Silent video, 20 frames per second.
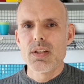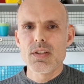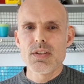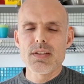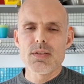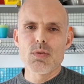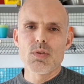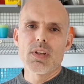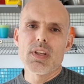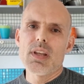
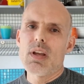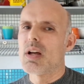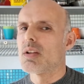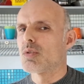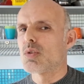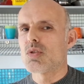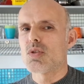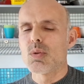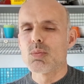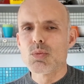c'est un
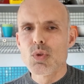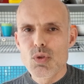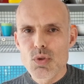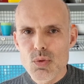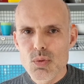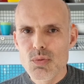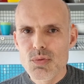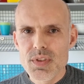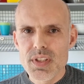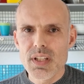ensemble de
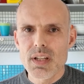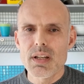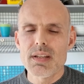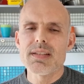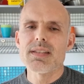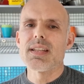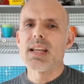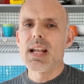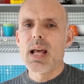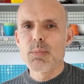souvenirs,
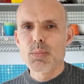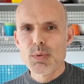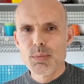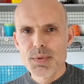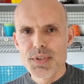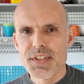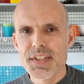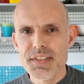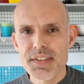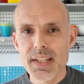c'est la
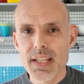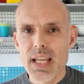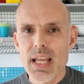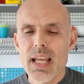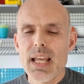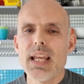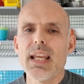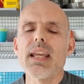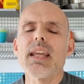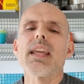publicité.
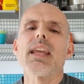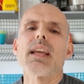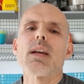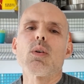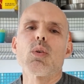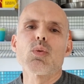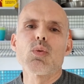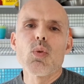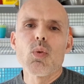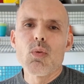Et
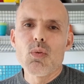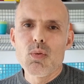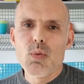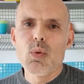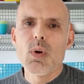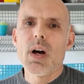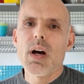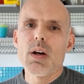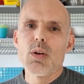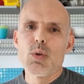quand on
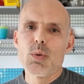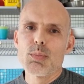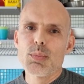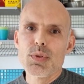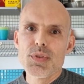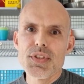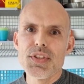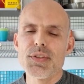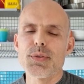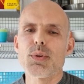voit le
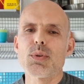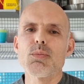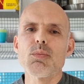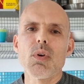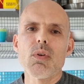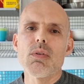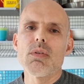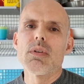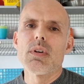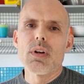
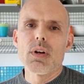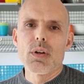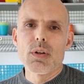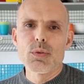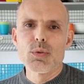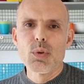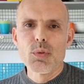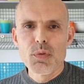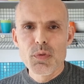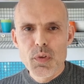positionnement
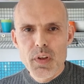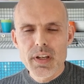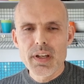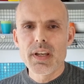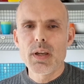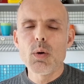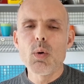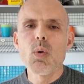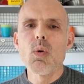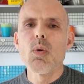euh, de
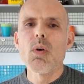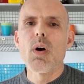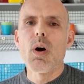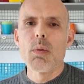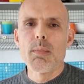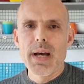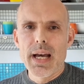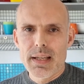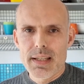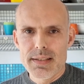Ferrero
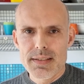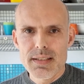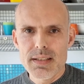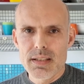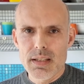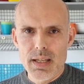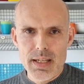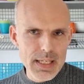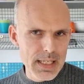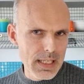en
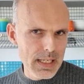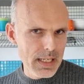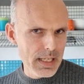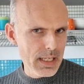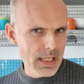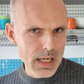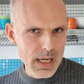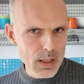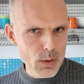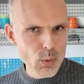marketing, il
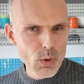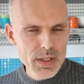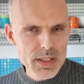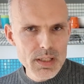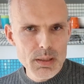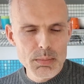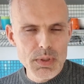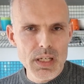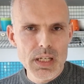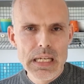est
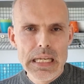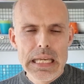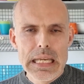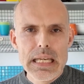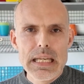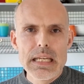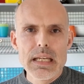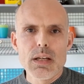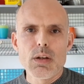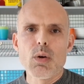incroyable.
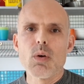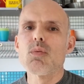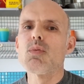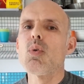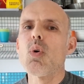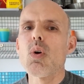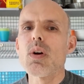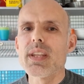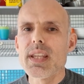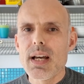Quand
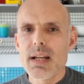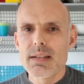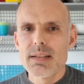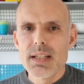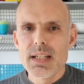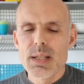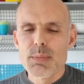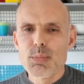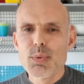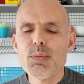vous
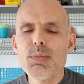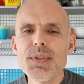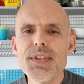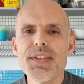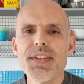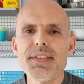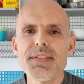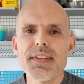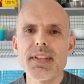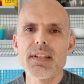regardez les
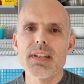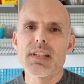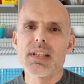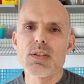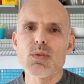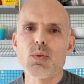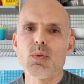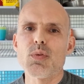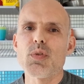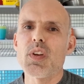publicités qui
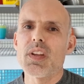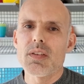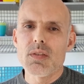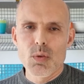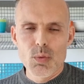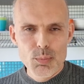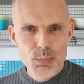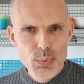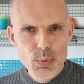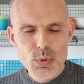sont faites
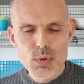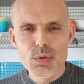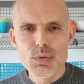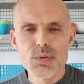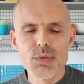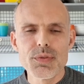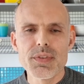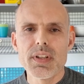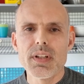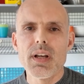pour le
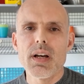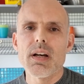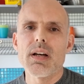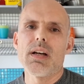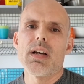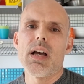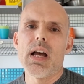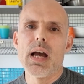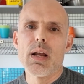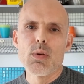
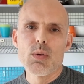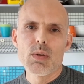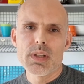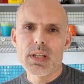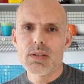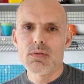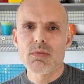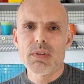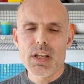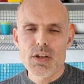Nutella à
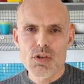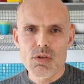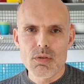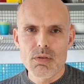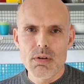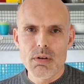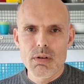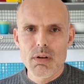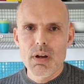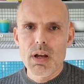l'occasion de la
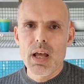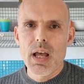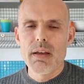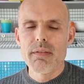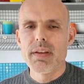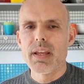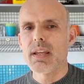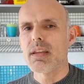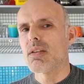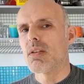Chandeleur
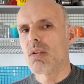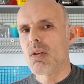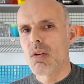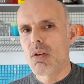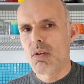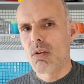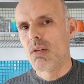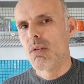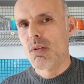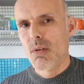avec
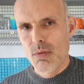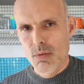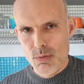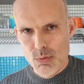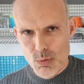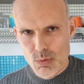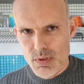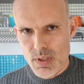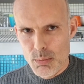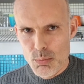euh,
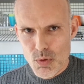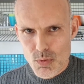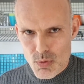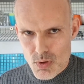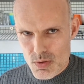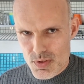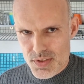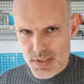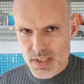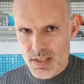notamment
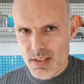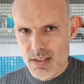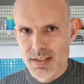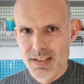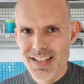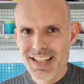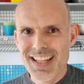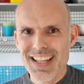Francine,